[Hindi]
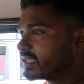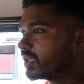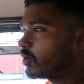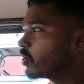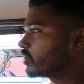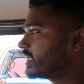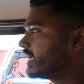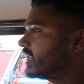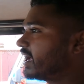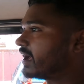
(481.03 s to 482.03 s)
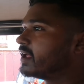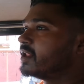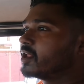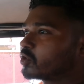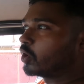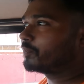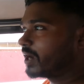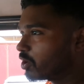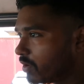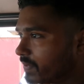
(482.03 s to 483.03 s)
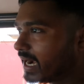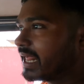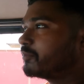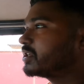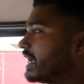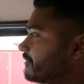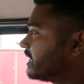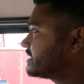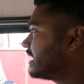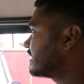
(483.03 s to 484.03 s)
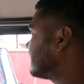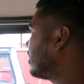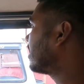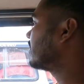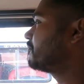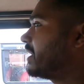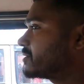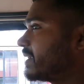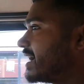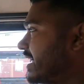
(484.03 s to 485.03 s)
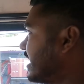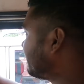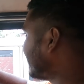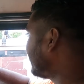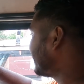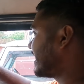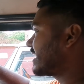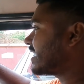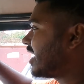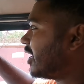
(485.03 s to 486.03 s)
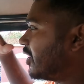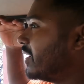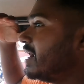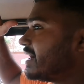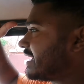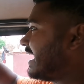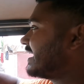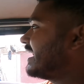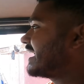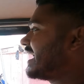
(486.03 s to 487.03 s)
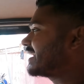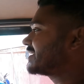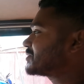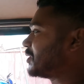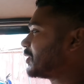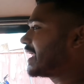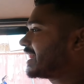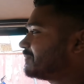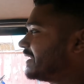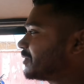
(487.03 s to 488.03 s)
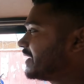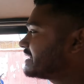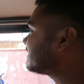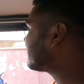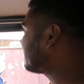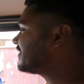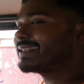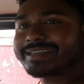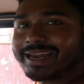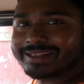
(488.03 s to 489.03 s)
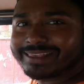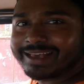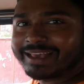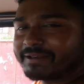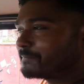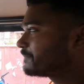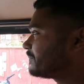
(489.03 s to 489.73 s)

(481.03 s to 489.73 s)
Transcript: से ज़्यादा लोग होता है ना तो वीडियो भी बनाने मुझे अच्छा लगता है और प्लस में खाना पीना बना के खाओ टेंट लगा के सो रात में तो ये सब काफ़ी अच्छा लगता है